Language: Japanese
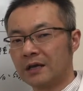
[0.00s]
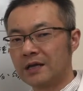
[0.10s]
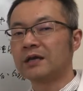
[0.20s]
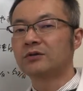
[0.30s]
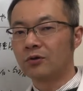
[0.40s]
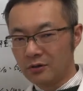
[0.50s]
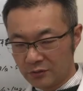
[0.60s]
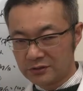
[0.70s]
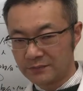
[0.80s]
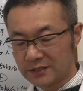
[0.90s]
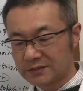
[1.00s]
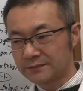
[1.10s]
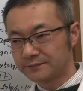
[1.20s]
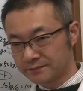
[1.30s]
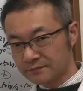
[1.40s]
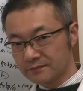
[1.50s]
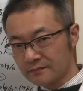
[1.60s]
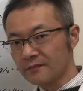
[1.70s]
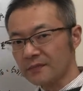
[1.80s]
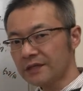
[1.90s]
影響を及ぼしま
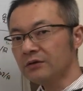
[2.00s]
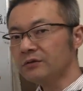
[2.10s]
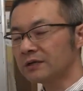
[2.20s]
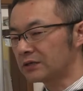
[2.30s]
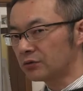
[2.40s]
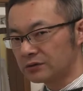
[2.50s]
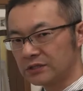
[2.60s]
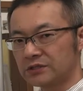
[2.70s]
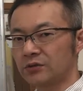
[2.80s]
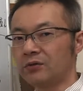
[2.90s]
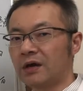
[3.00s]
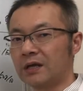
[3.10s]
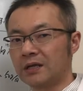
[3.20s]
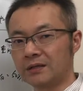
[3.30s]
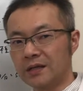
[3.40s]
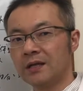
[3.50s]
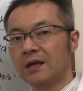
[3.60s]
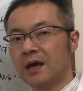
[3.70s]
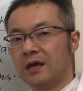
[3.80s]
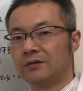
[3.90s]
すっていうことで狭心症とかね
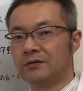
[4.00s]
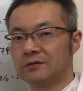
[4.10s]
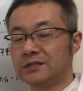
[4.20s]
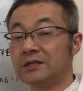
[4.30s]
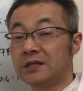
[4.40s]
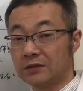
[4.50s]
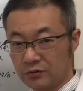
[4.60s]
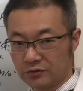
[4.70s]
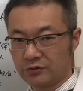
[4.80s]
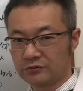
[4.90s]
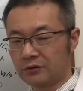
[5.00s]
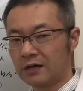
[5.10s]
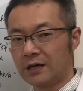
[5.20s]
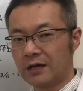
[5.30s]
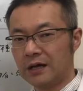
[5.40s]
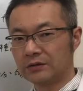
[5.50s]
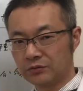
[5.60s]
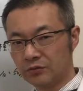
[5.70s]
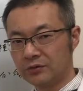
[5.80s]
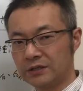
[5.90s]
あの心筋梗塞とかあ
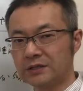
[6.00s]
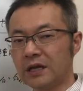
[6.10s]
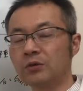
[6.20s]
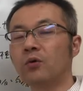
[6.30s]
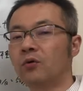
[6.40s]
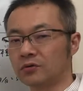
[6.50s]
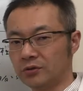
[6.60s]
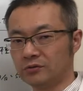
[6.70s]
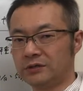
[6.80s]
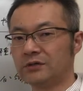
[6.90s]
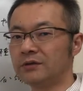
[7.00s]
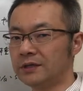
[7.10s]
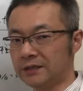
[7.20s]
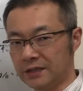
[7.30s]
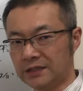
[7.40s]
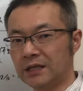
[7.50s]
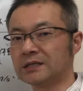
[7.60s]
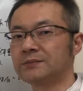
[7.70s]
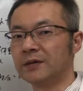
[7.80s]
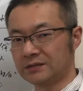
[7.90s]
と脳に行ったら脳梗塞っていうふうになってきた
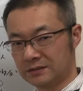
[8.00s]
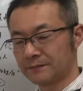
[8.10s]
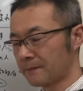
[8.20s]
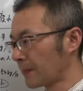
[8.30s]
りします